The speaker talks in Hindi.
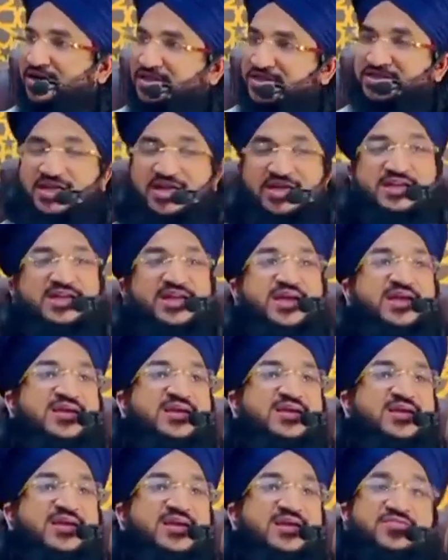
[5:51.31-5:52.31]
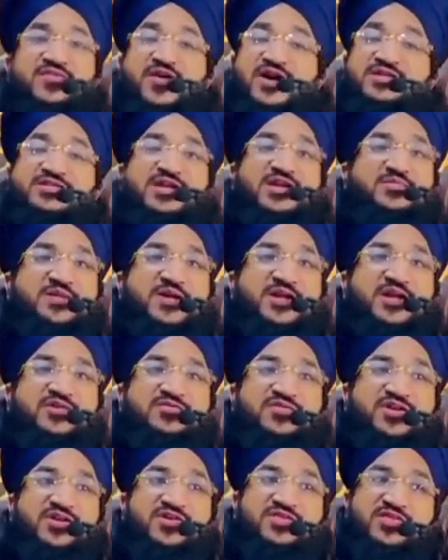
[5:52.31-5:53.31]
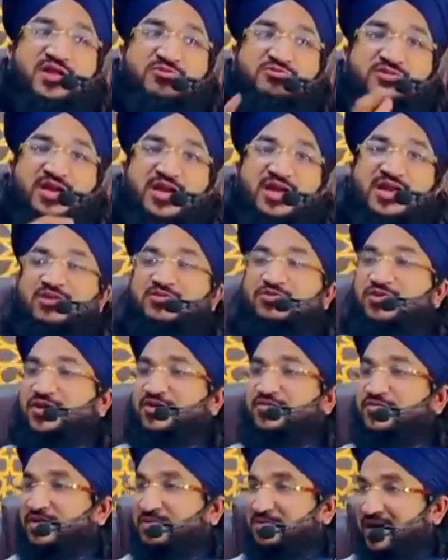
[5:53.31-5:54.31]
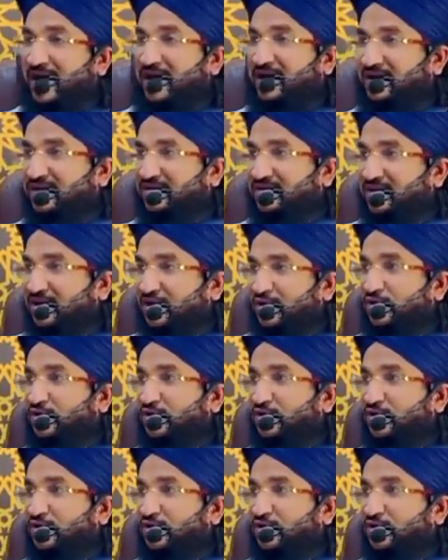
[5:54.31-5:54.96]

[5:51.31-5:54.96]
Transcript: इसीलिए फाजिल बरेलवी रब्बा ने फरमाया ना